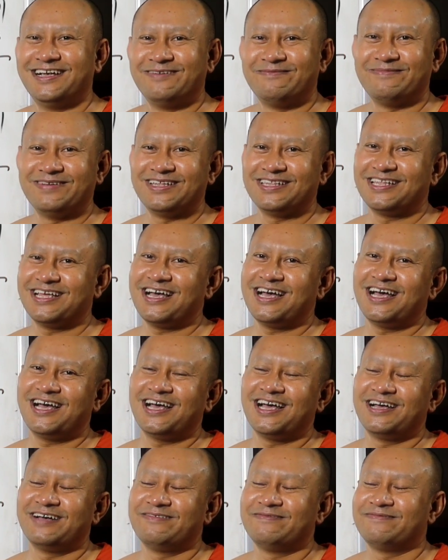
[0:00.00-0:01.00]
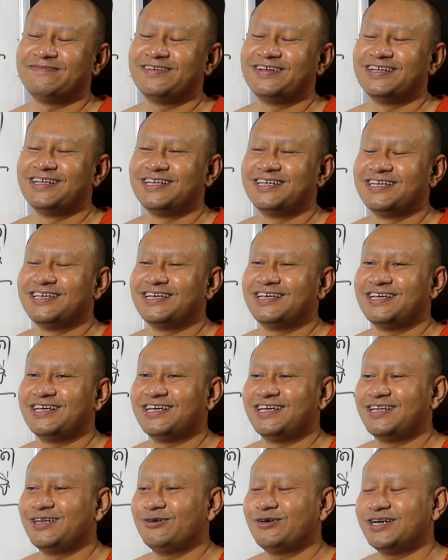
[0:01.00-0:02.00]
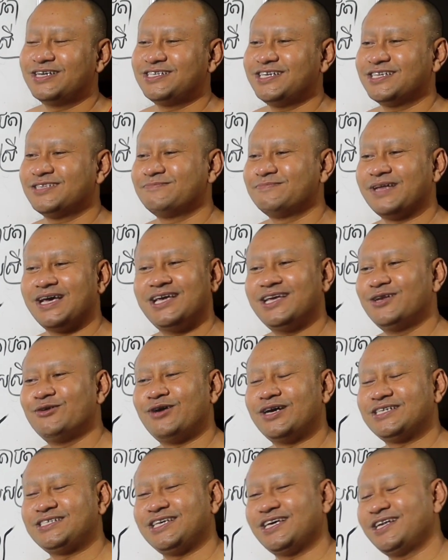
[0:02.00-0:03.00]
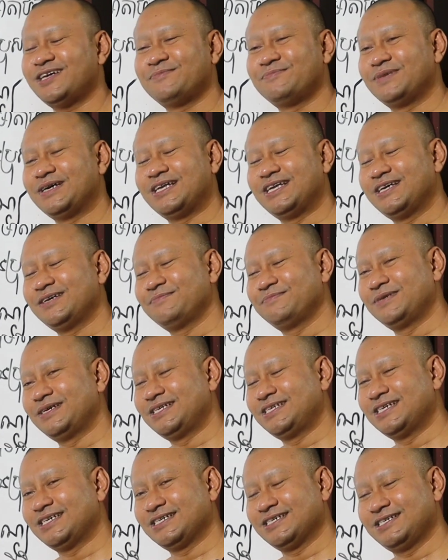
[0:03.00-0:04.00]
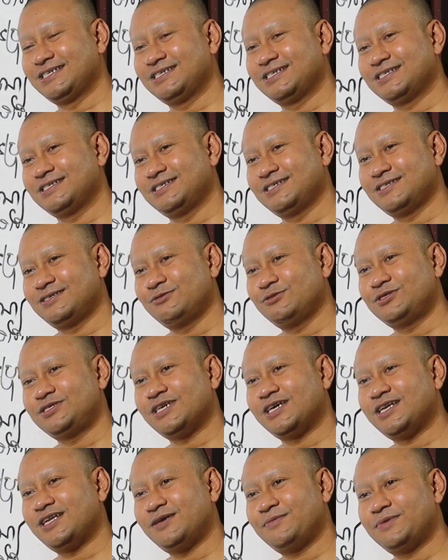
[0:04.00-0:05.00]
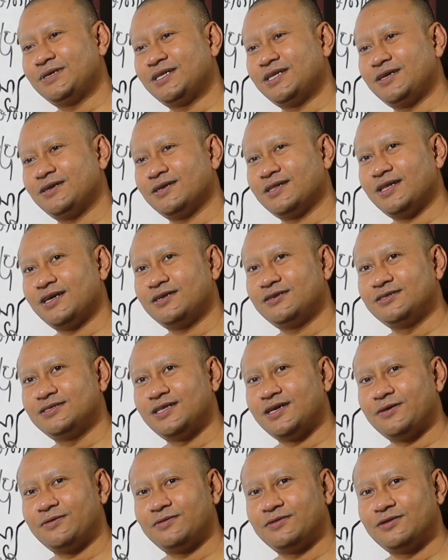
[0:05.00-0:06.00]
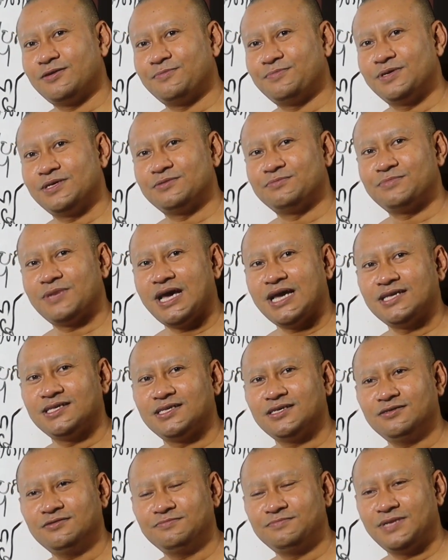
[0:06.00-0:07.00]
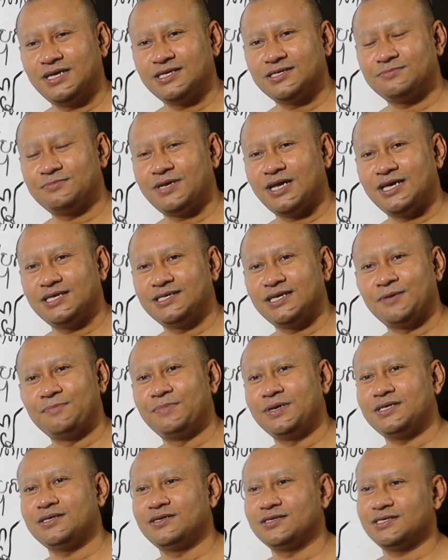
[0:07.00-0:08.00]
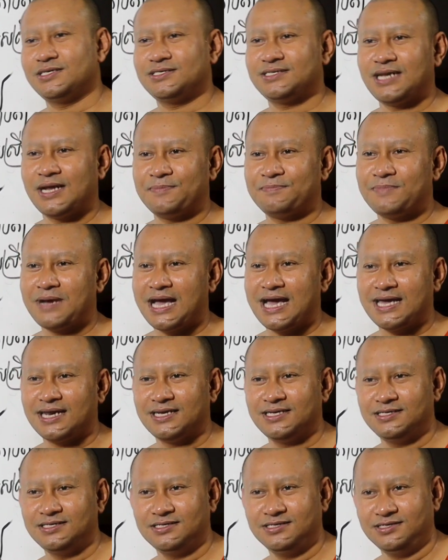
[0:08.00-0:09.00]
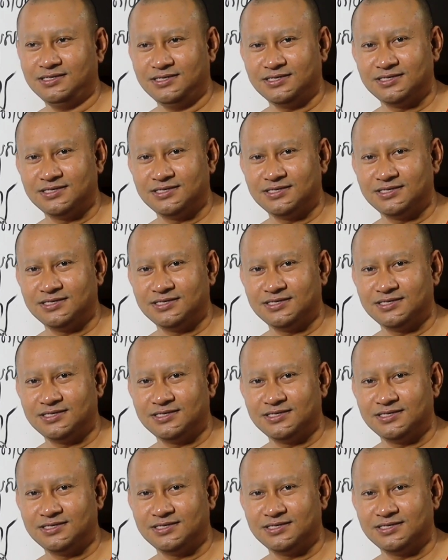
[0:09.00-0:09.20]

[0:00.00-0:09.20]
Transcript: mình thà lụa che sầm đáy lụa che đấy mẹ này mẹ chẳng nghe cái lụa che đấy bạn ta class để tao đập về sầm đáy tao đang sầm đáy dòng mịch ở cái sạp bàn đấy chứ